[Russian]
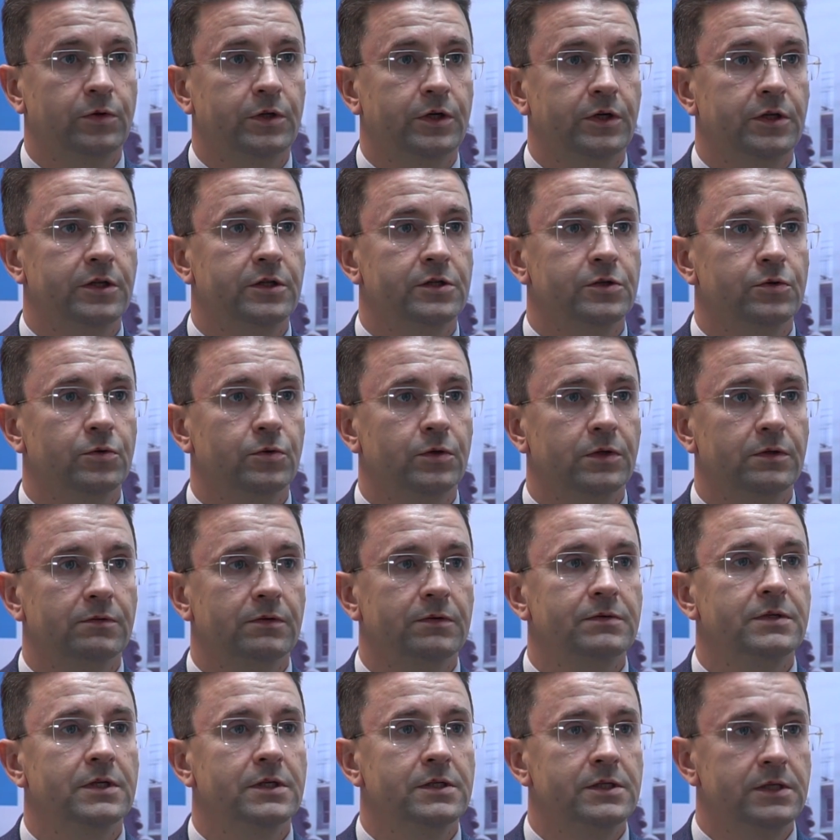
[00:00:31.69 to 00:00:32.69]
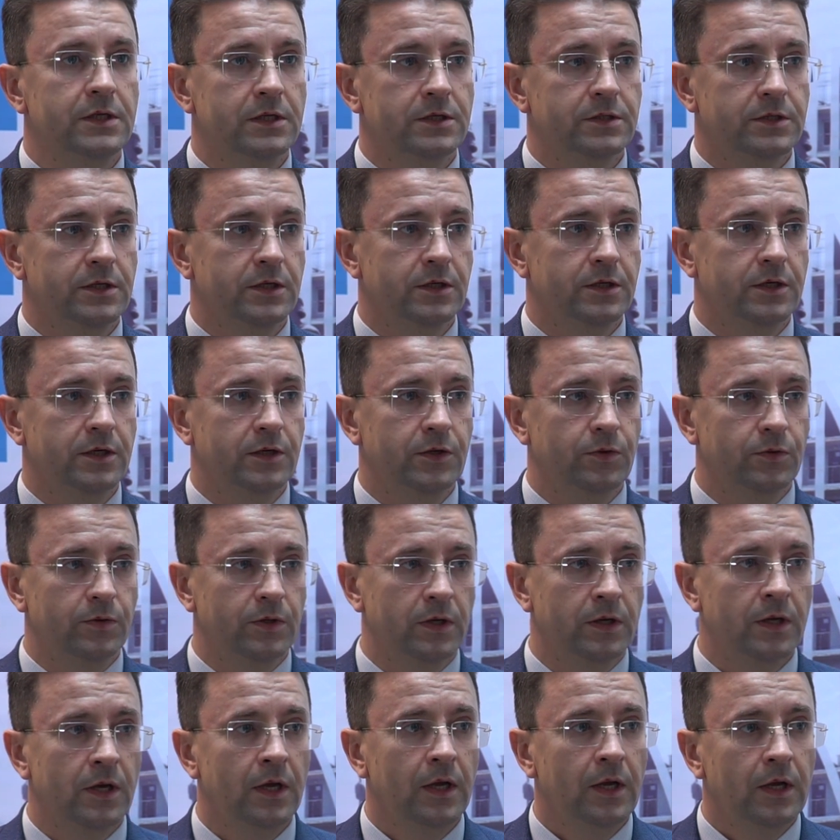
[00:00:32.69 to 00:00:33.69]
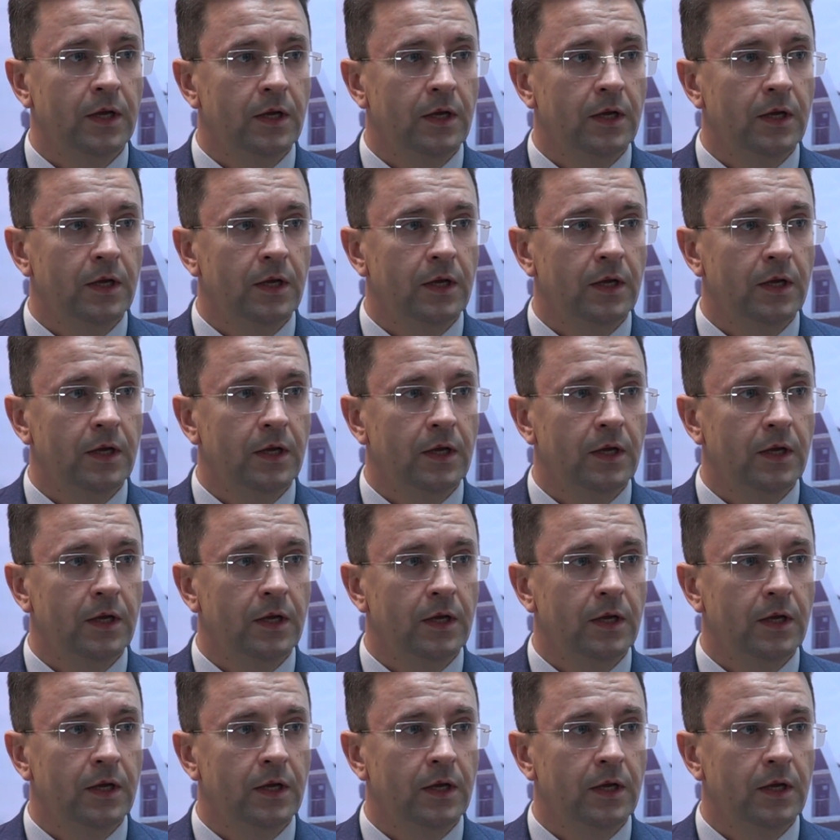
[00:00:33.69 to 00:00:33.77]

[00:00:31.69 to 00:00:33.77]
традиционно во всех сельских районах.